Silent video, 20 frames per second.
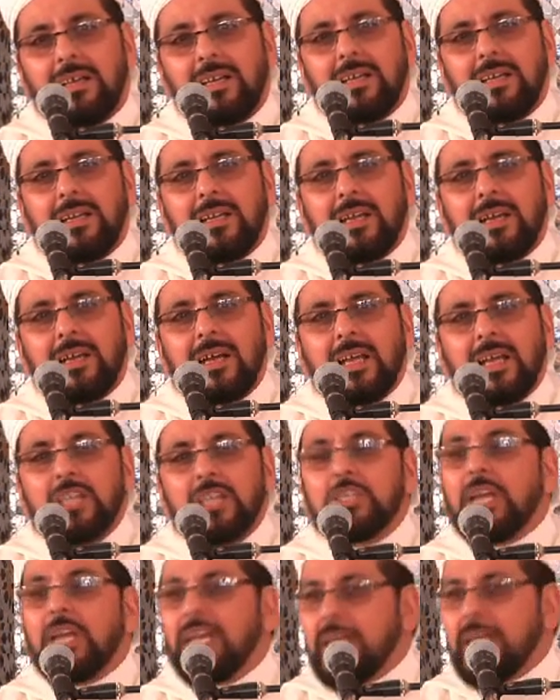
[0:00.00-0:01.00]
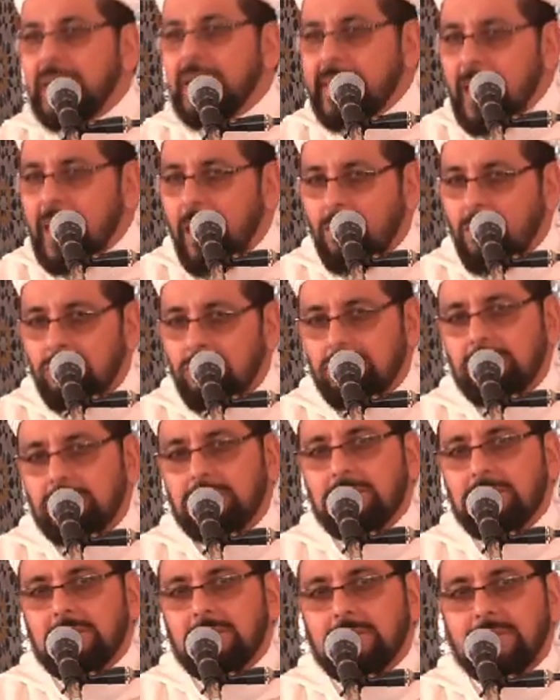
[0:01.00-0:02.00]
آه، الجاهلية
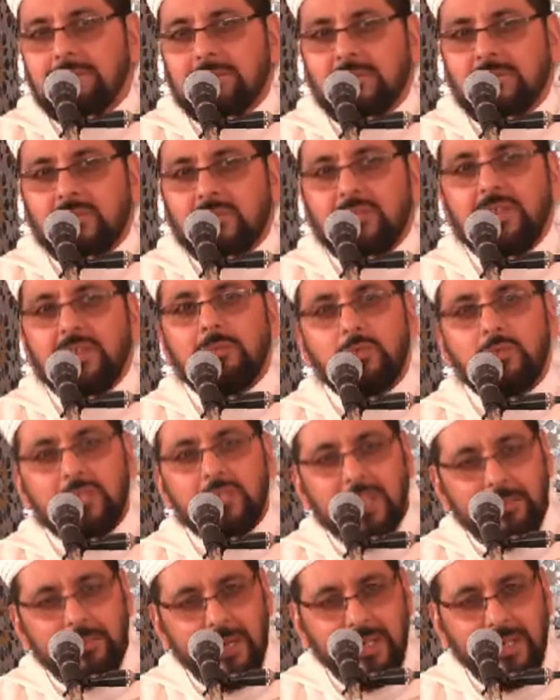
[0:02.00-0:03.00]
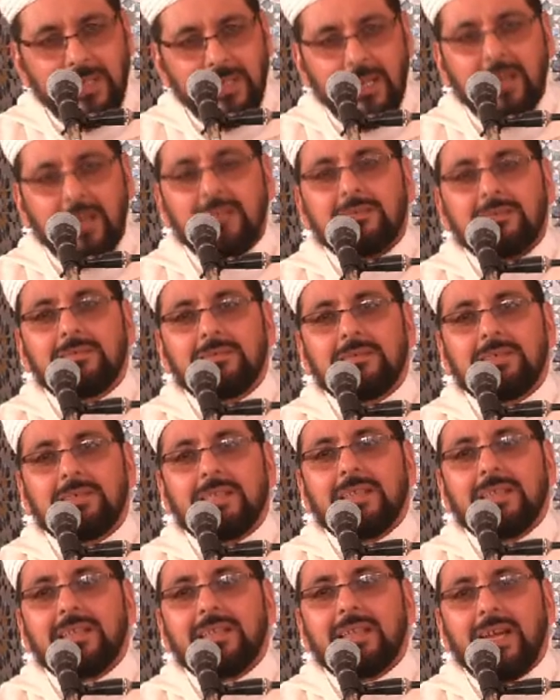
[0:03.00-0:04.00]
في مجتمعنا
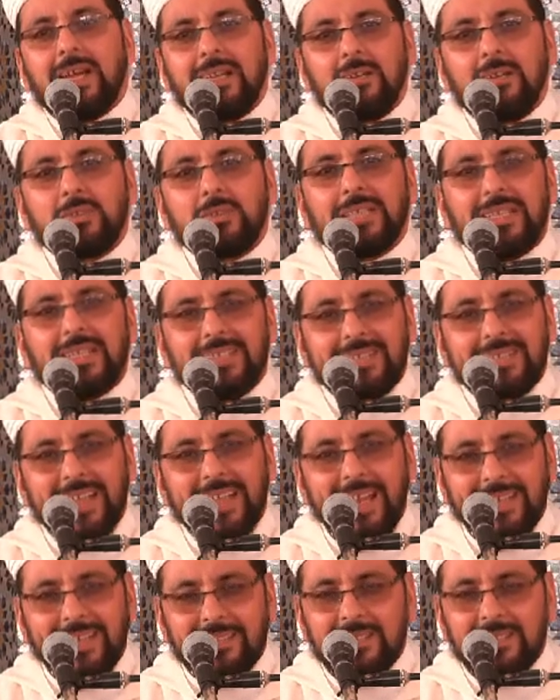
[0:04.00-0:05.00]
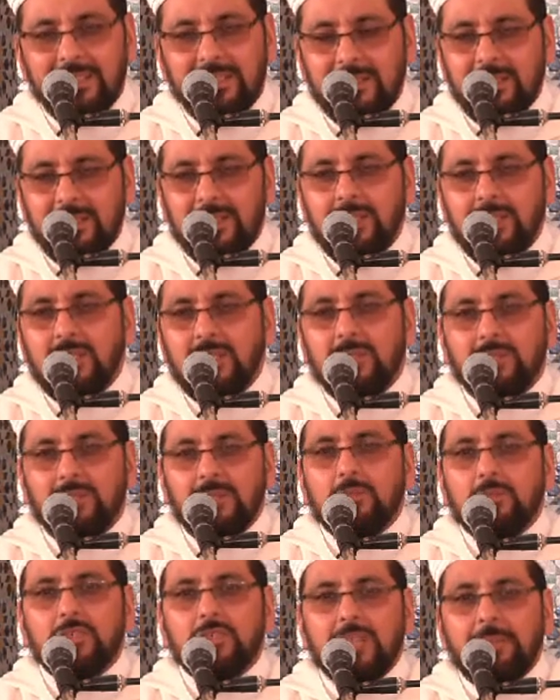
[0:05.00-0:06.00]
إذن كأنه ترسخت في
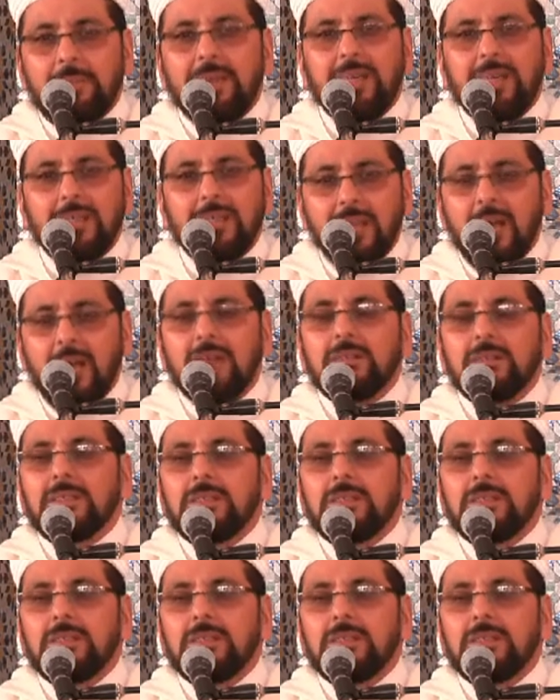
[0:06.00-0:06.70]
مجتمعنا